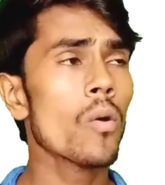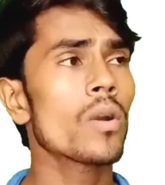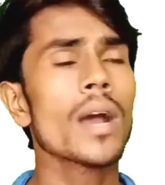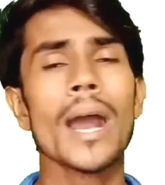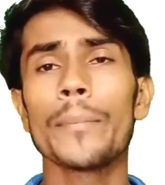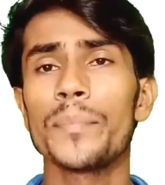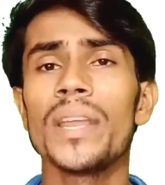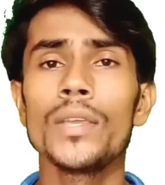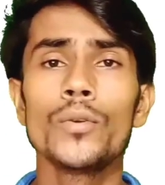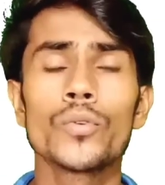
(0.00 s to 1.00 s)
और
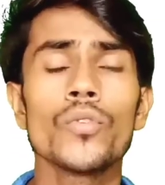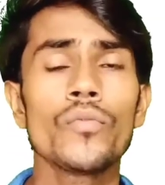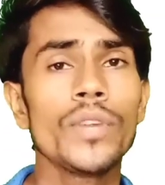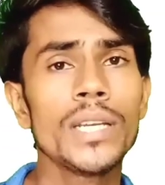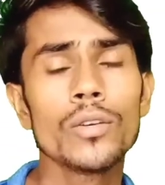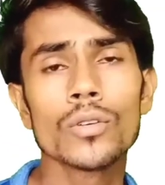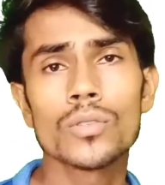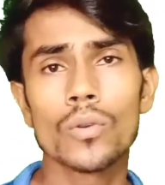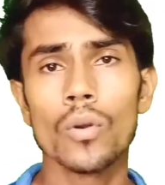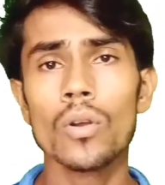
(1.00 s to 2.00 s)
अपने YouTube
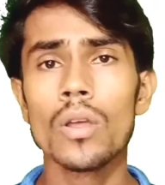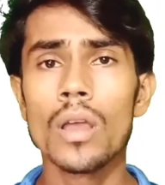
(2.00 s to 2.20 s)
वीडियोस को